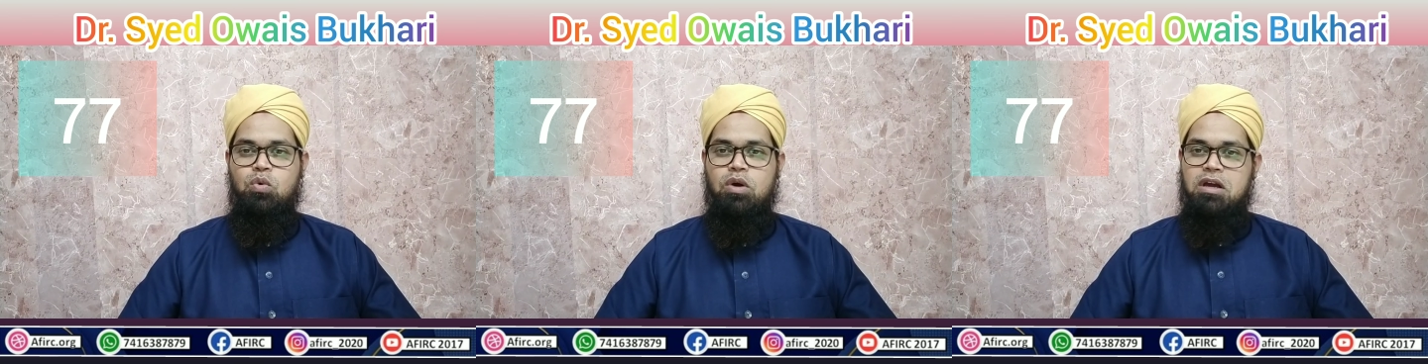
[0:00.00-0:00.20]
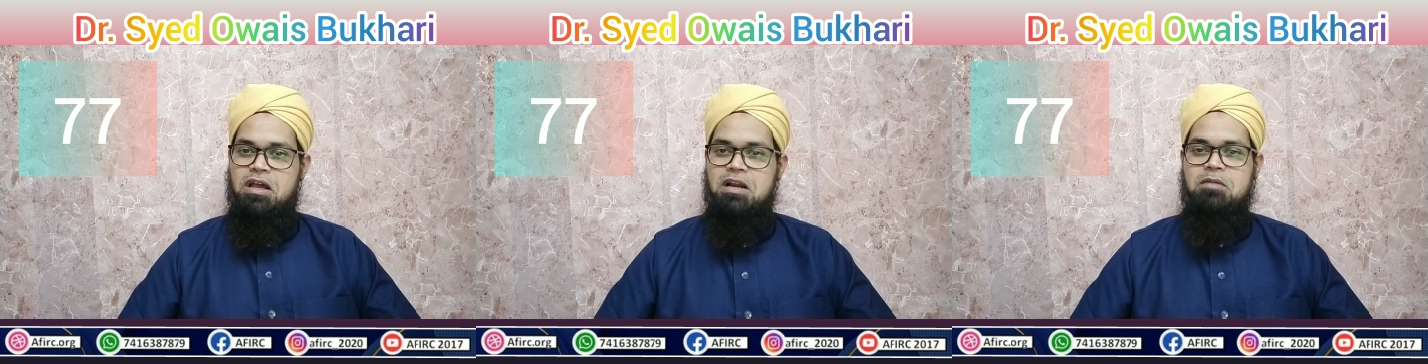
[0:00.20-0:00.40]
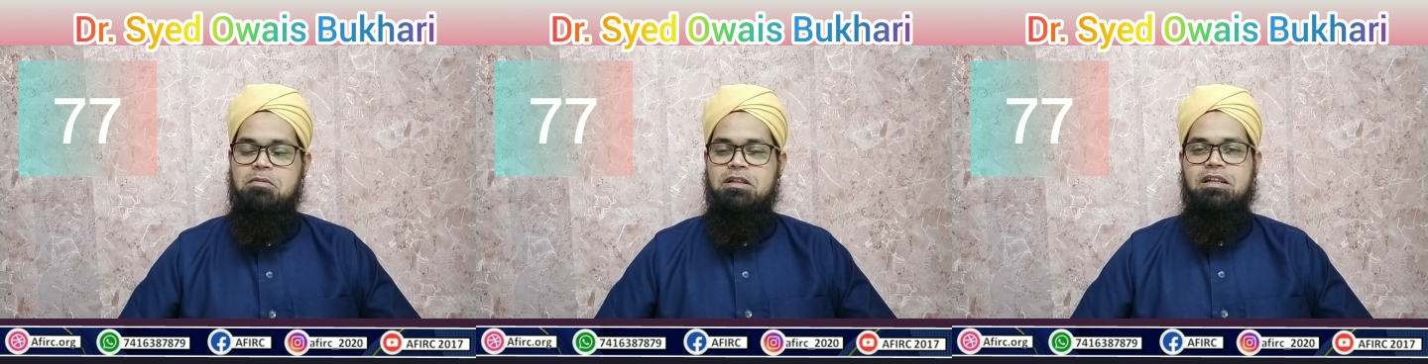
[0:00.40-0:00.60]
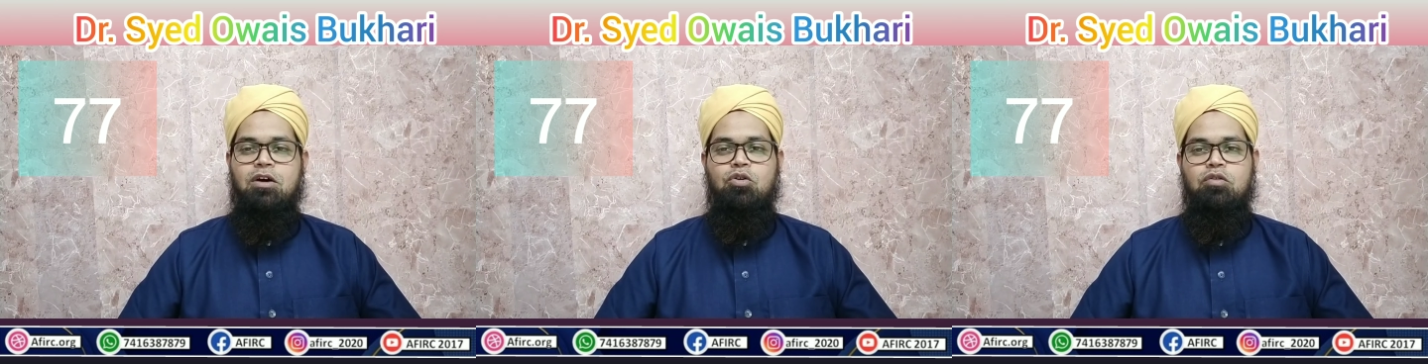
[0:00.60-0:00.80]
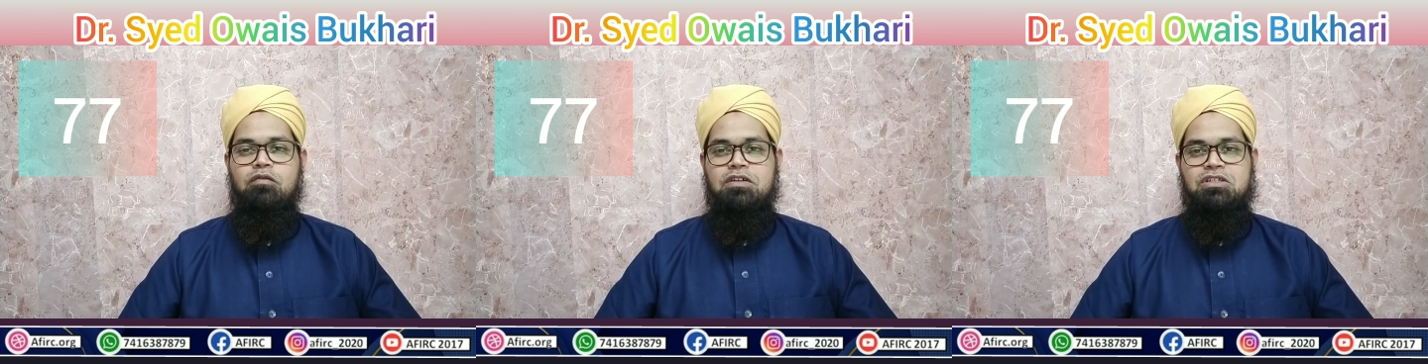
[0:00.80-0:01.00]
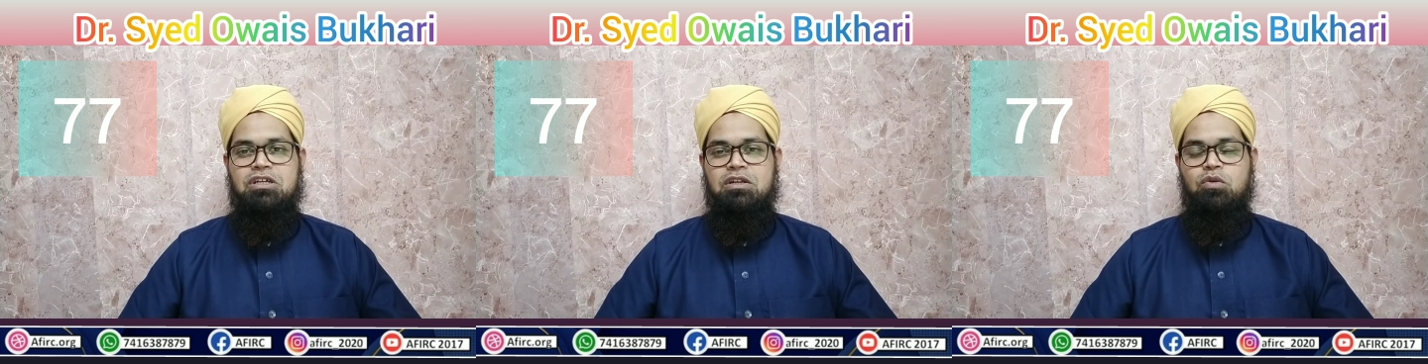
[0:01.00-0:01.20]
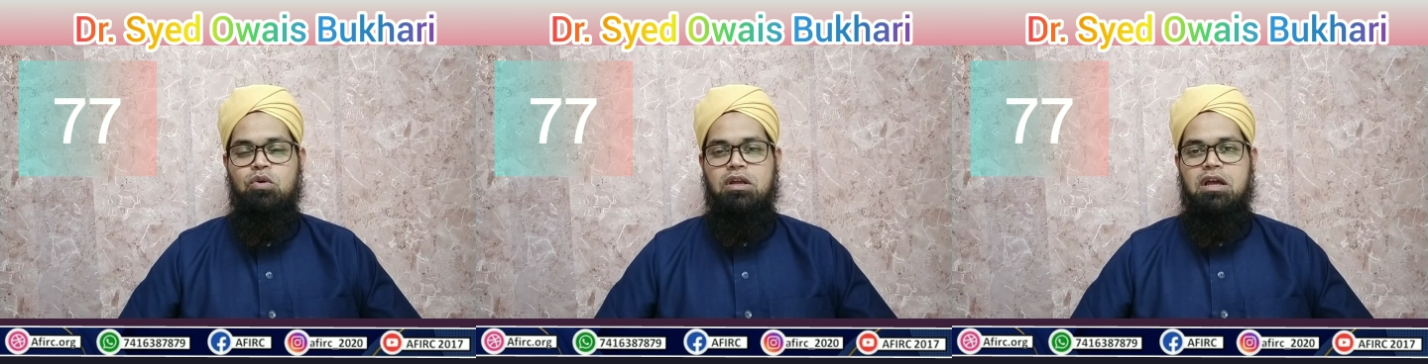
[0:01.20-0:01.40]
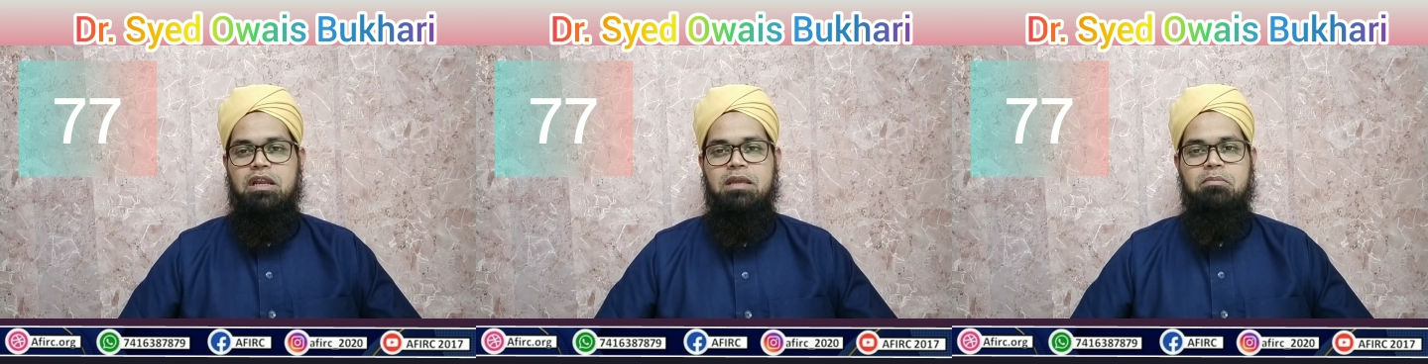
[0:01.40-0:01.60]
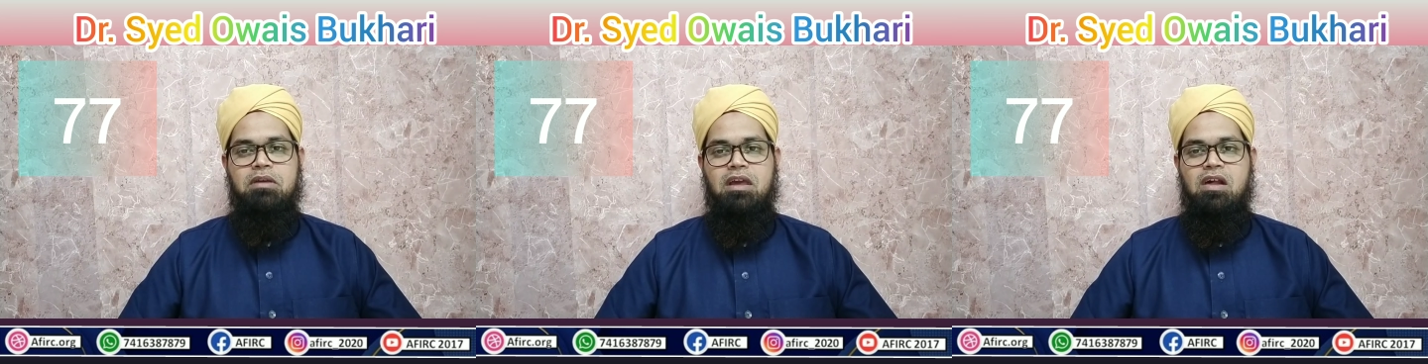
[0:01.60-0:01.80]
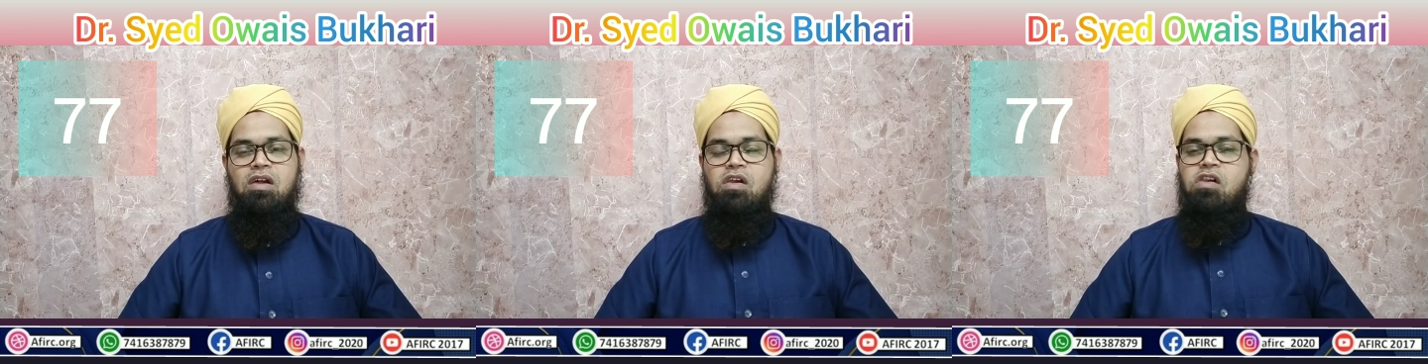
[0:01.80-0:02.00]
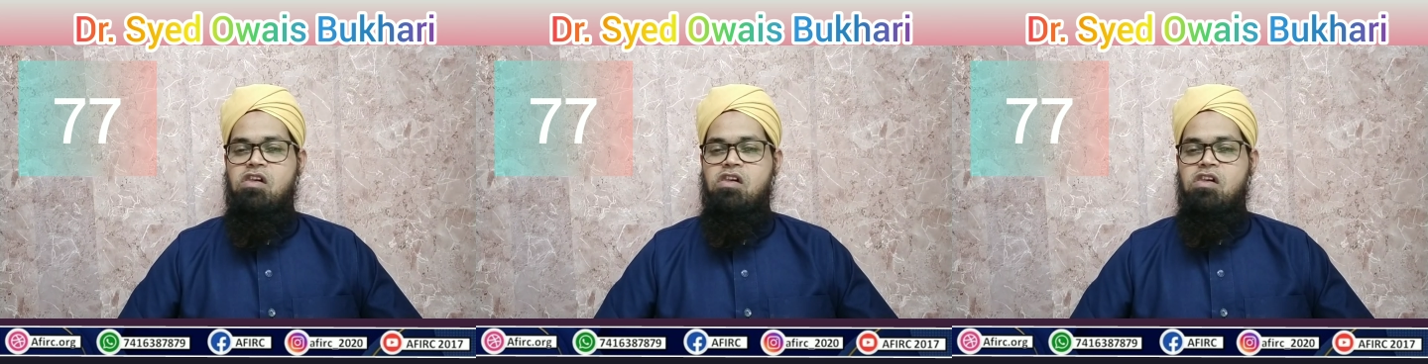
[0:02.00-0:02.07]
वकरमल्लाकरीम के